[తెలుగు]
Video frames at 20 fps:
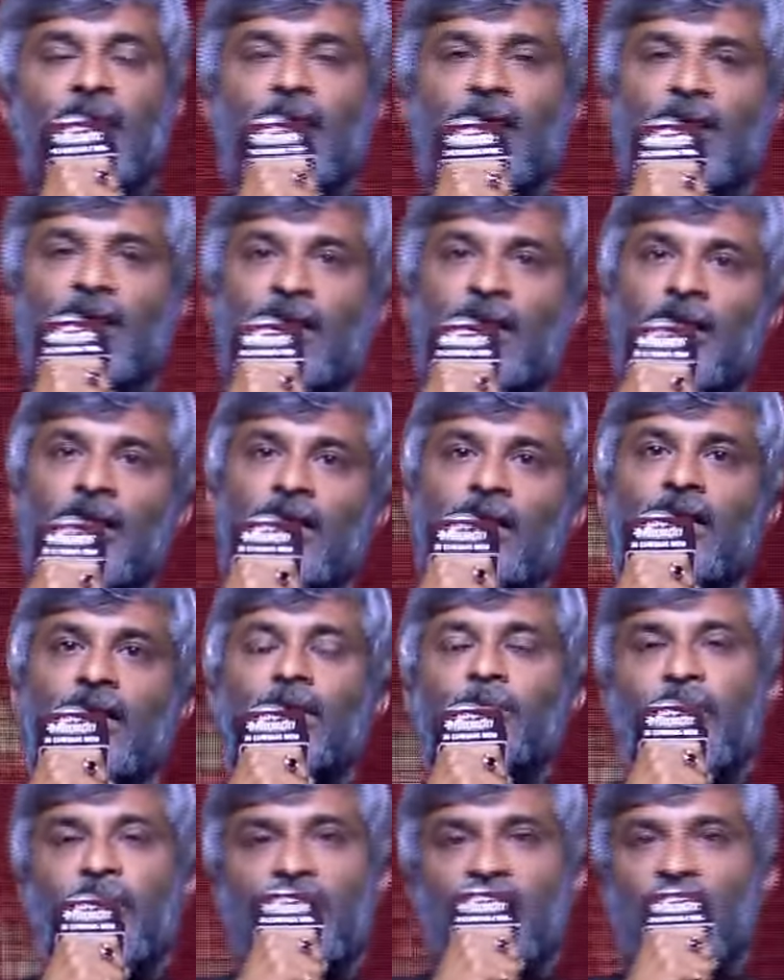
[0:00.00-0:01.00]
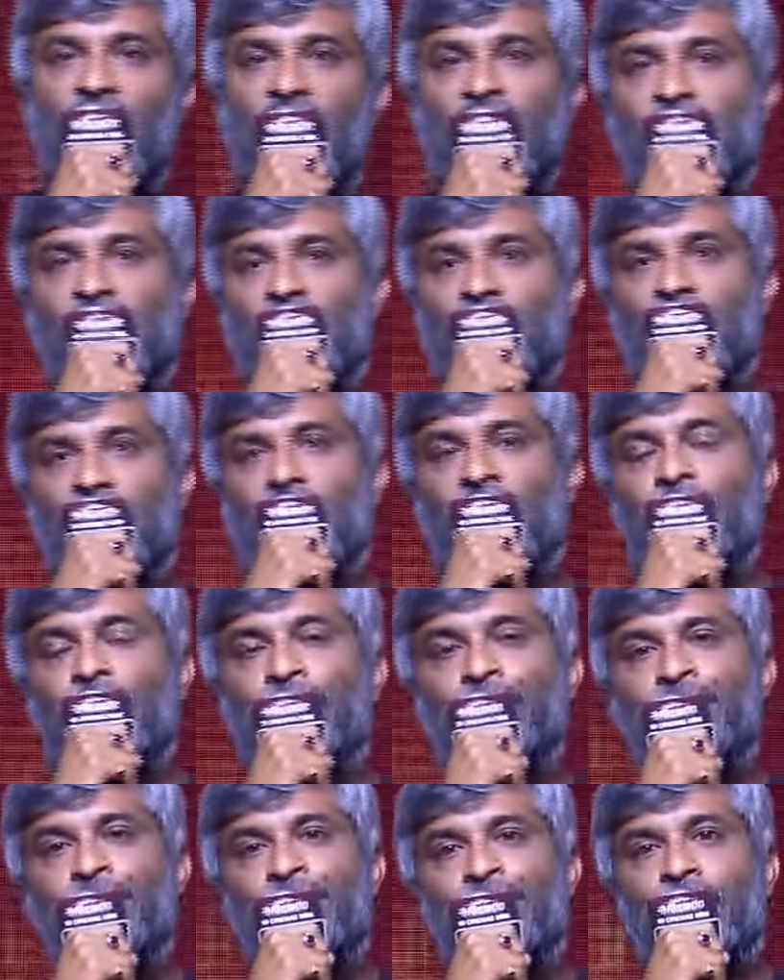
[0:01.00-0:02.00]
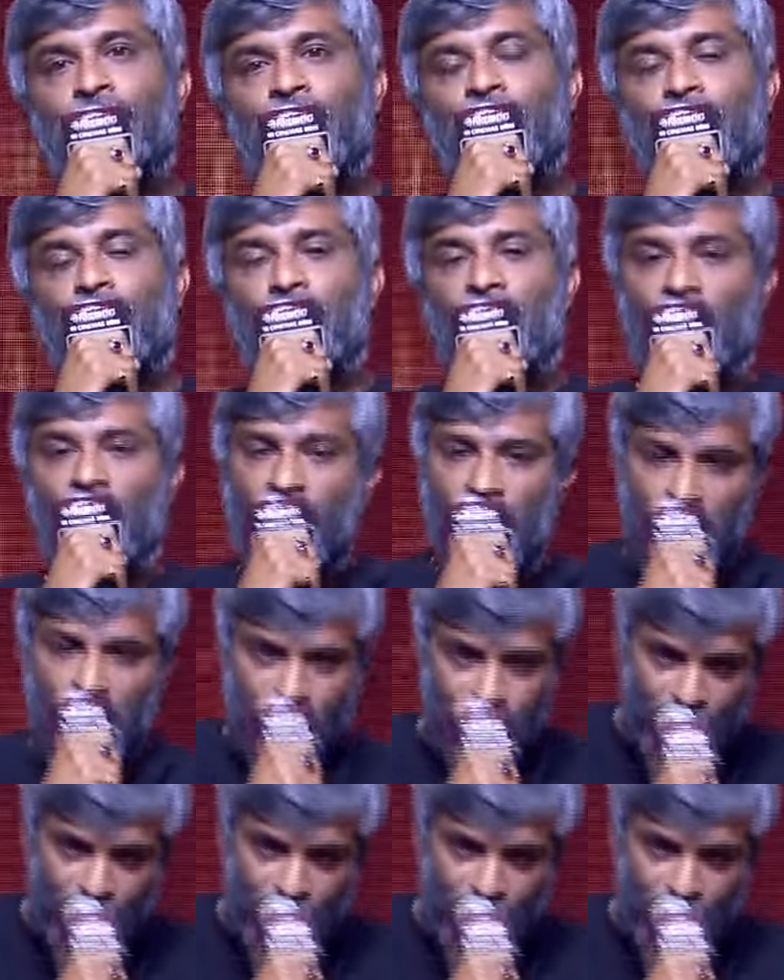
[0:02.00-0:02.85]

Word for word: అలాంటిది మెయిన్ రీజన్ అది నాని